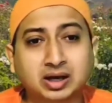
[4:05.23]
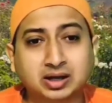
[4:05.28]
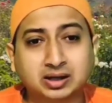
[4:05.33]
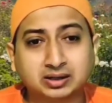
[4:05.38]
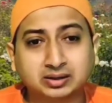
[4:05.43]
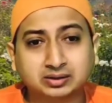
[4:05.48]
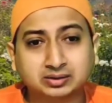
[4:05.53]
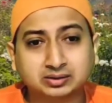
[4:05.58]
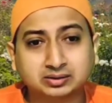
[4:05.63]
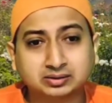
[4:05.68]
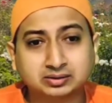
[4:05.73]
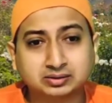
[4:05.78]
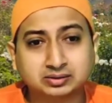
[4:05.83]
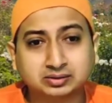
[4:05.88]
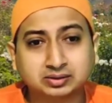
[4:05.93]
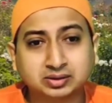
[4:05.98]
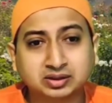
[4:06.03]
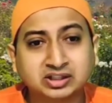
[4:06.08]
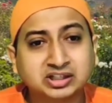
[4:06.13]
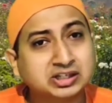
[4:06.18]
তা
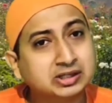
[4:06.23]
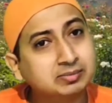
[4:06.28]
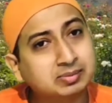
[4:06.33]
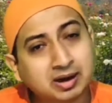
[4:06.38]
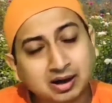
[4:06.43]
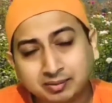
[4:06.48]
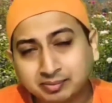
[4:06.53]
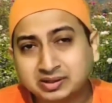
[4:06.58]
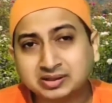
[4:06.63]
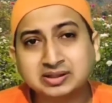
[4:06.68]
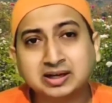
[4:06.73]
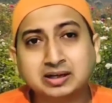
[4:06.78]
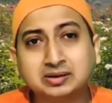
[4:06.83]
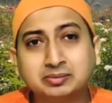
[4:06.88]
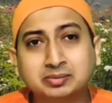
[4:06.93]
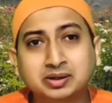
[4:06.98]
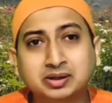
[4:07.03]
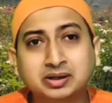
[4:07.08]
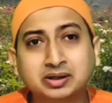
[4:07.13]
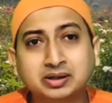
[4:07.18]
কিভাবে
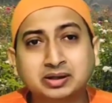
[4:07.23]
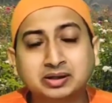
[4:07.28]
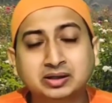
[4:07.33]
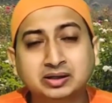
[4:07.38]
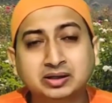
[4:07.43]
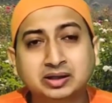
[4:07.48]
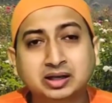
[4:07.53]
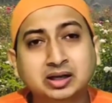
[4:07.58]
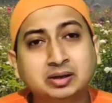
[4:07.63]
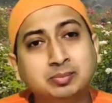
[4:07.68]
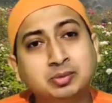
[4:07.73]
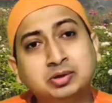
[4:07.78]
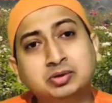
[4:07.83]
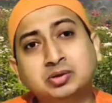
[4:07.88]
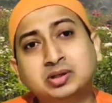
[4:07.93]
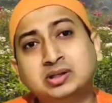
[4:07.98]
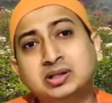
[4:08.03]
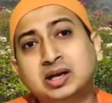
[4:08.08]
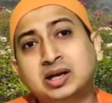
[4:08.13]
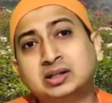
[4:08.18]
জানবে এর
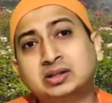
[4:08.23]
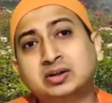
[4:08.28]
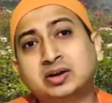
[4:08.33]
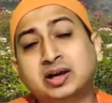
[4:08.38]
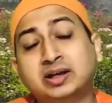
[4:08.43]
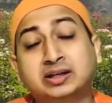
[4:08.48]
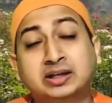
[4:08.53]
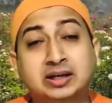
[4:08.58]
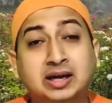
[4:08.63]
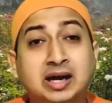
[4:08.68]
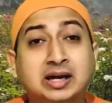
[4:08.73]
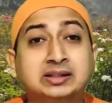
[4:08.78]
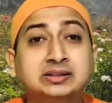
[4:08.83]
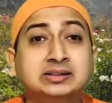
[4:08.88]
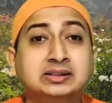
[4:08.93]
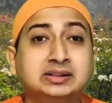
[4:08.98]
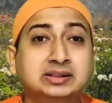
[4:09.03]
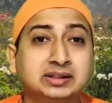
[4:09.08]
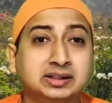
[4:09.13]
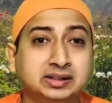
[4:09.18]
পিছনে দাঁড়াতে হয় একটা
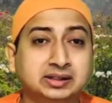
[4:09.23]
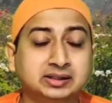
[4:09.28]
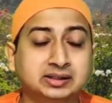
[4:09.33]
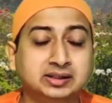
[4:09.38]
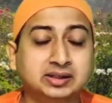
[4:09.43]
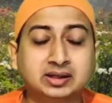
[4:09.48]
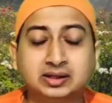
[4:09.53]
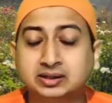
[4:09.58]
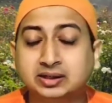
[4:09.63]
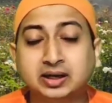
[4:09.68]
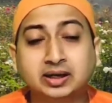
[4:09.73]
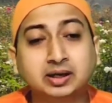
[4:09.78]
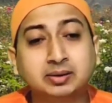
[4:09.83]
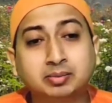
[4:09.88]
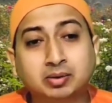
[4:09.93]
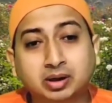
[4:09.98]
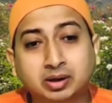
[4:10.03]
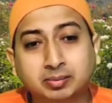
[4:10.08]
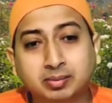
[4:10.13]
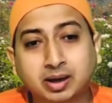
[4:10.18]
গার্জেনকে তাকে
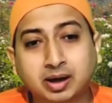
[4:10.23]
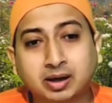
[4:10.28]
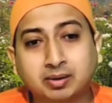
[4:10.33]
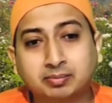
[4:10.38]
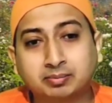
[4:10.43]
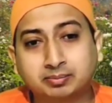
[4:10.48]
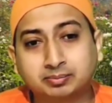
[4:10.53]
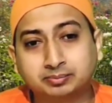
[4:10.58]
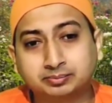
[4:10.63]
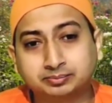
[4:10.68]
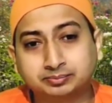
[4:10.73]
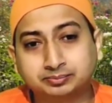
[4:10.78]
বলে ভাব